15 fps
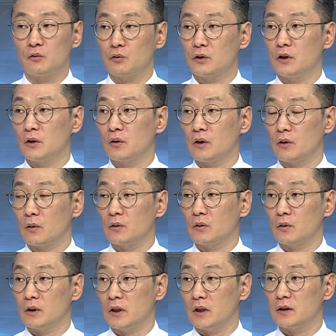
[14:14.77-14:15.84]
구체적인
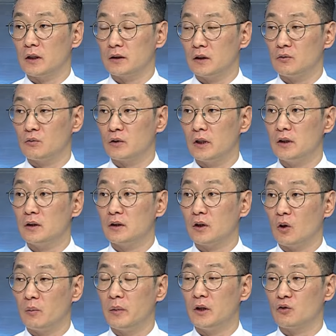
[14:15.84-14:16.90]
어떻게 자사주를 할지
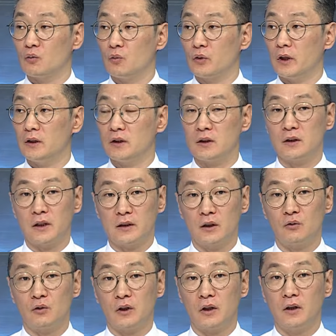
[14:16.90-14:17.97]
얼마의 규모를 할지
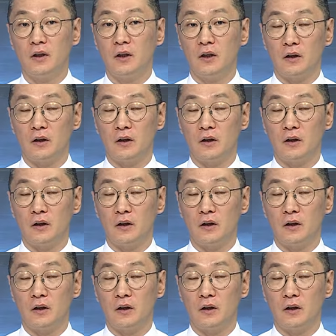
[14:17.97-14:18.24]
자사주의